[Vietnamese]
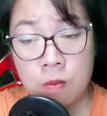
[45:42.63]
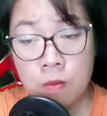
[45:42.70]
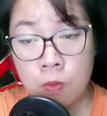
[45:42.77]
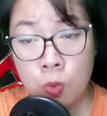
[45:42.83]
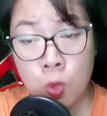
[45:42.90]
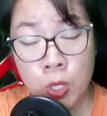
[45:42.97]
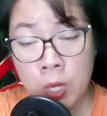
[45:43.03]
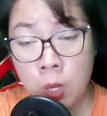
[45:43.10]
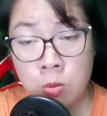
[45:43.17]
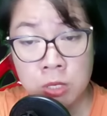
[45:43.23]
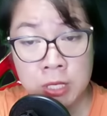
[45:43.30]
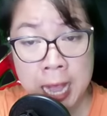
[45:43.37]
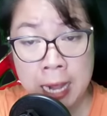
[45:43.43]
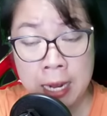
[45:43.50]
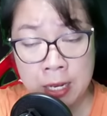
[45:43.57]
Tôi không
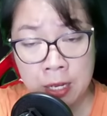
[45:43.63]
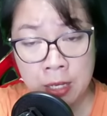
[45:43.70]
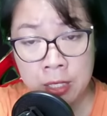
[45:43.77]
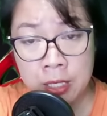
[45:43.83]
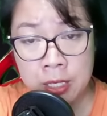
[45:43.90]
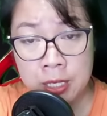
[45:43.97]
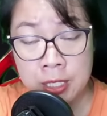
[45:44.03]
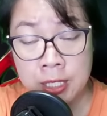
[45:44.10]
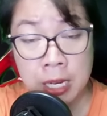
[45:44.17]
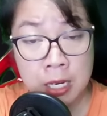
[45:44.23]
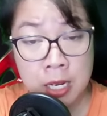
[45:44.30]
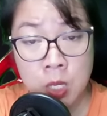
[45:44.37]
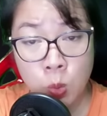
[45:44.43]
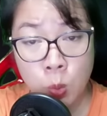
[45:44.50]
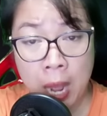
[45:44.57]
trả lời, chỉ
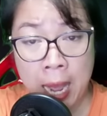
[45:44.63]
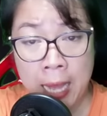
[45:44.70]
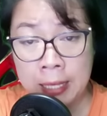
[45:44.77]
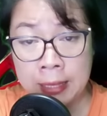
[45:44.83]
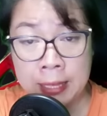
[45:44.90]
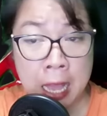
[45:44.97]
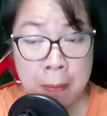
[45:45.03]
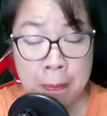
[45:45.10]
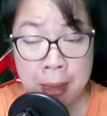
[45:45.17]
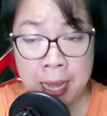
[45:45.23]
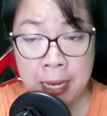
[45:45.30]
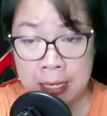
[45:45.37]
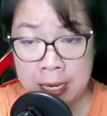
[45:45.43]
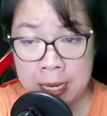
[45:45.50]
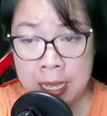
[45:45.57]
lướt qua anh ta mà
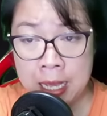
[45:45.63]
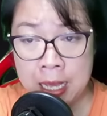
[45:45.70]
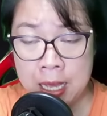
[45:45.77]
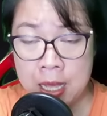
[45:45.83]
đi.